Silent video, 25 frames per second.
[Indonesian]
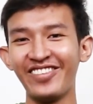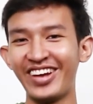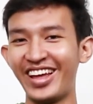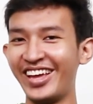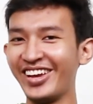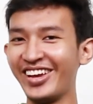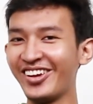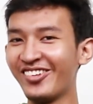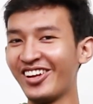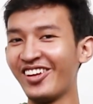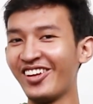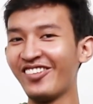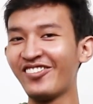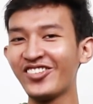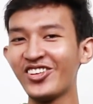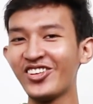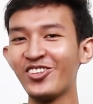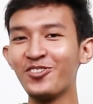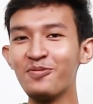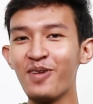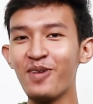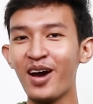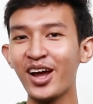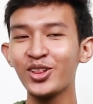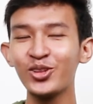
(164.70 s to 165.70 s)
Apalagi gue
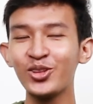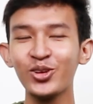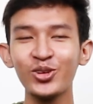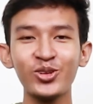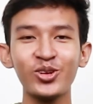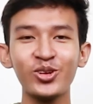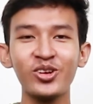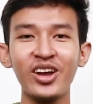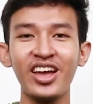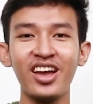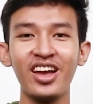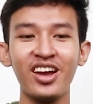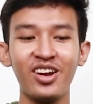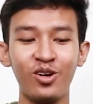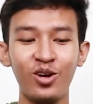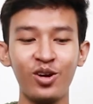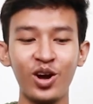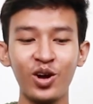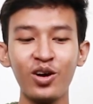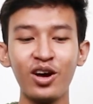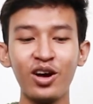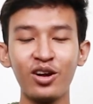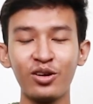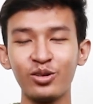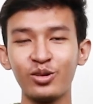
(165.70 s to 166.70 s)
belum batuk tuh kayak,
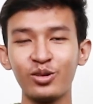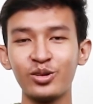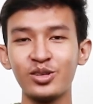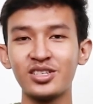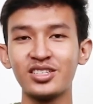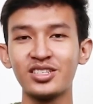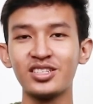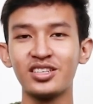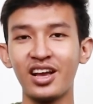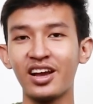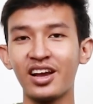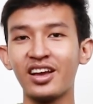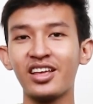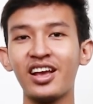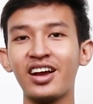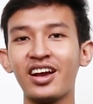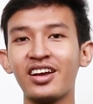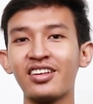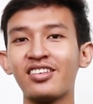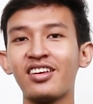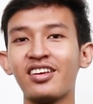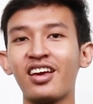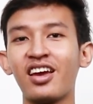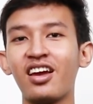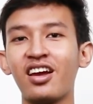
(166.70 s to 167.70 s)
wah gue harus
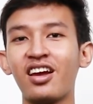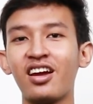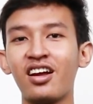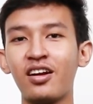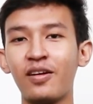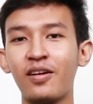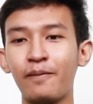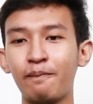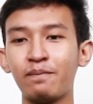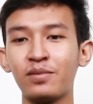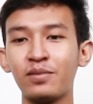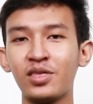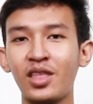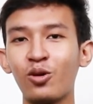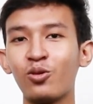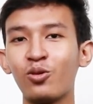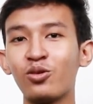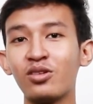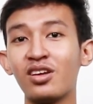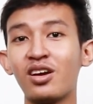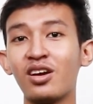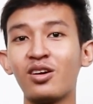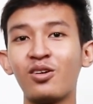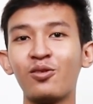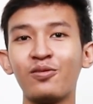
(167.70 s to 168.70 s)
jaga-jaga sih kayak
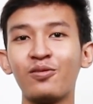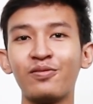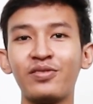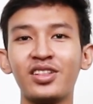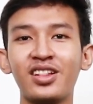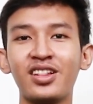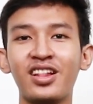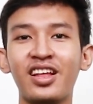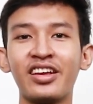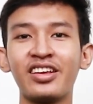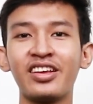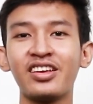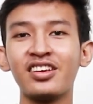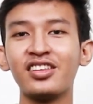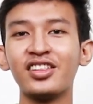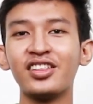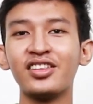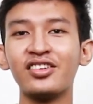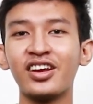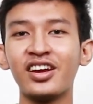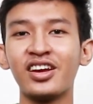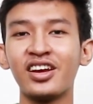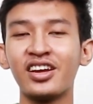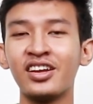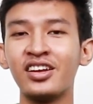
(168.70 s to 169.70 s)
takutnya covid lagi gitu
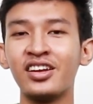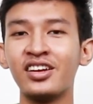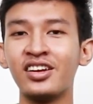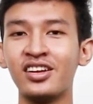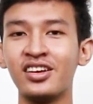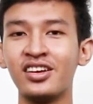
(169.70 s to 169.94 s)
ya kan.